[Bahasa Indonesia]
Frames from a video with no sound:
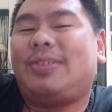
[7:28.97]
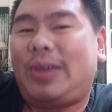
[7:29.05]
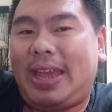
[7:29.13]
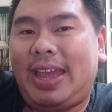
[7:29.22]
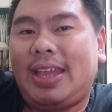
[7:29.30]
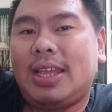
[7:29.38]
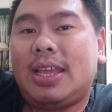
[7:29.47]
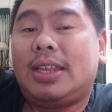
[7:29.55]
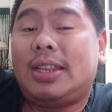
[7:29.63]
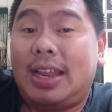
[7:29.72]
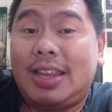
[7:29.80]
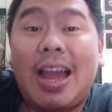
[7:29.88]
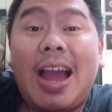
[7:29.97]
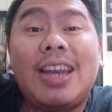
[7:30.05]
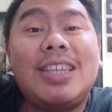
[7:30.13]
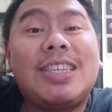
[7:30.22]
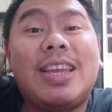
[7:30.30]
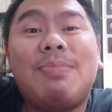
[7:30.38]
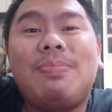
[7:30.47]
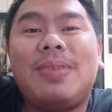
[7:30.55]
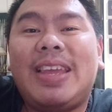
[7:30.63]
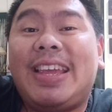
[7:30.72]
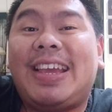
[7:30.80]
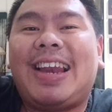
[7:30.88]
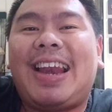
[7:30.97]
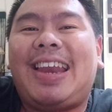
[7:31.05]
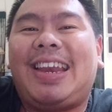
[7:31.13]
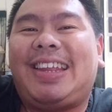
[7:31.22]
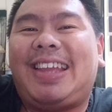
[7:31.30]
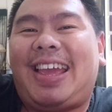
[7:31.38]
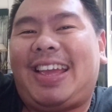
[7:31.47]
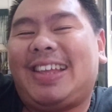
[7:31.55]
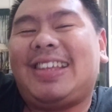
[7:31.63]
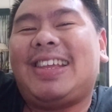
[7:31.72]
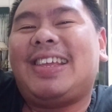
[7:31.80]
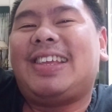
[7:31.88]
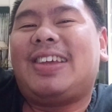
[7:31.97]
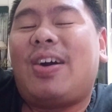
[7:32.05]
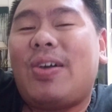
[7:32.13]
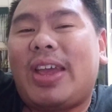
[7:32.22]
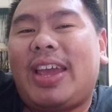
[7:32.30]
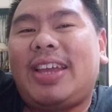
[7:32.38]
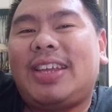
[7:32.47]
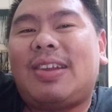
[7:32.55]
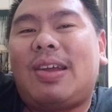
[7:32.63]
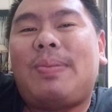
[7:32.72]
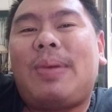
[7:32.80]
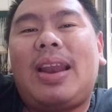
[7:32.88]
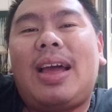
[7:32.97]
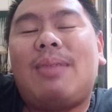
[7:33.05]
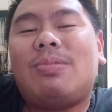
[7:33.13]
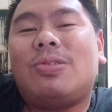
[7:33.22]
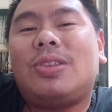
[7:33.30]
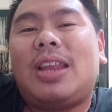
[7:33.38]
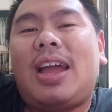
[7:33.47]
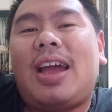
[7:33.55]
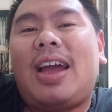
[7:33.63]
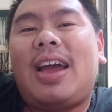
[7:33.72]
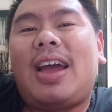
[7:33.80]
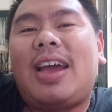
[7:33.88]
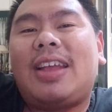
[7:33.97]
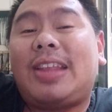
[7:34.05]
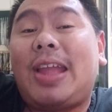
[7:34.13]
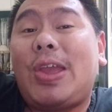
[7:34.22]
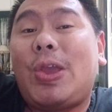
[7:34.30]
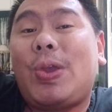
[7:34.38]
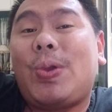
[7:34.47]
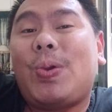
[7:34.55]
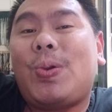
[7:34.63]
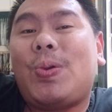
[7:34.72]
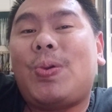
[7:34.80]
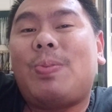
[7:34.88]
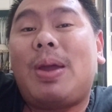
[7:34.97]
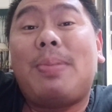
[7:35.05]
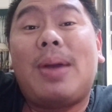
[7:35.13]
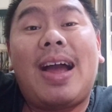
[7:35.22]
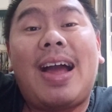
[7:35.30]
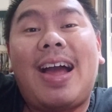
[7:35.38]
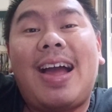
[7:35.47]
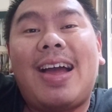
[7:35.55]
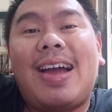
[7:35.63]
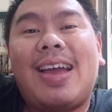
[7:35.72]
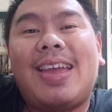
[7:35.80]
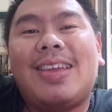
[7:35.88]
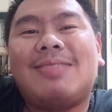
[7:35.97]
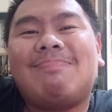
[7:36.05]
Oke, dan jangan di skip iklannya. Oke, selamat malam, good night, thank you, bye bye.